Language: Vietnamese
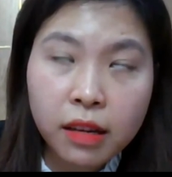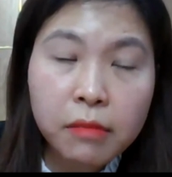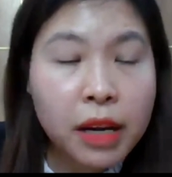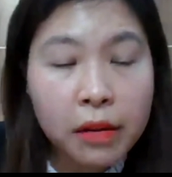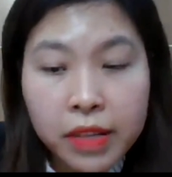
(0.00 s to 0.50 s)

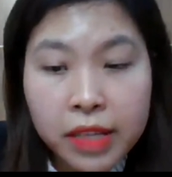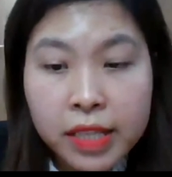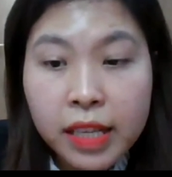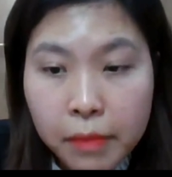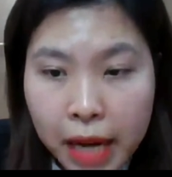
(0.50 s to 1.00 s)
cân bằng vi
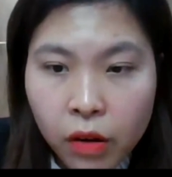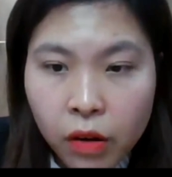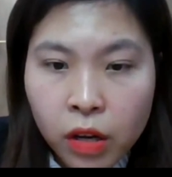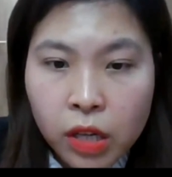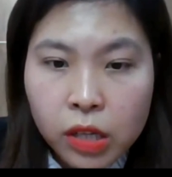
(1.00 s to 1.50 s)
sinh âm đạo
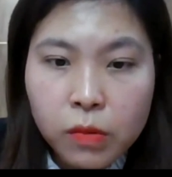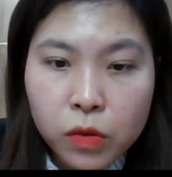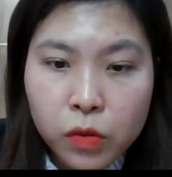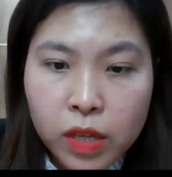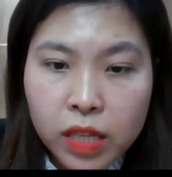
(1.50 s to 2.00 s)
giúp
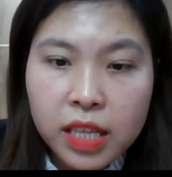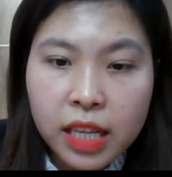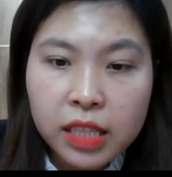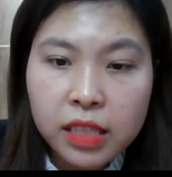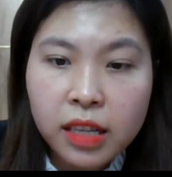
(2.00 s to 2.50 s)
cho duy
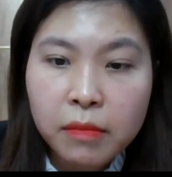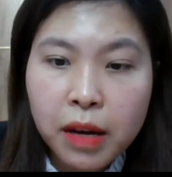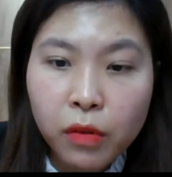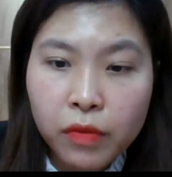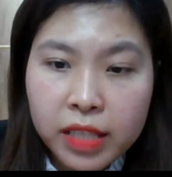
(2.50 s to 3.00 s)
trì cái sự cân
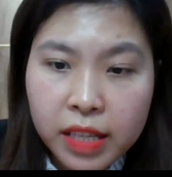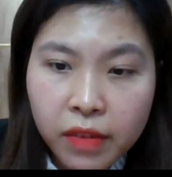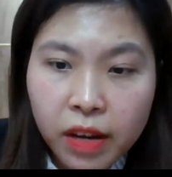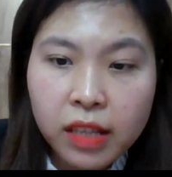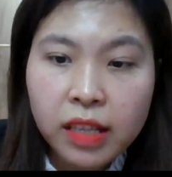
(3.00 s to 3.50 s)
bằng của vi
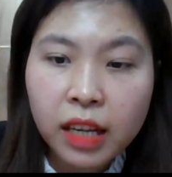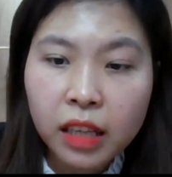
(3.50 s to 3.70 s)
sinh vật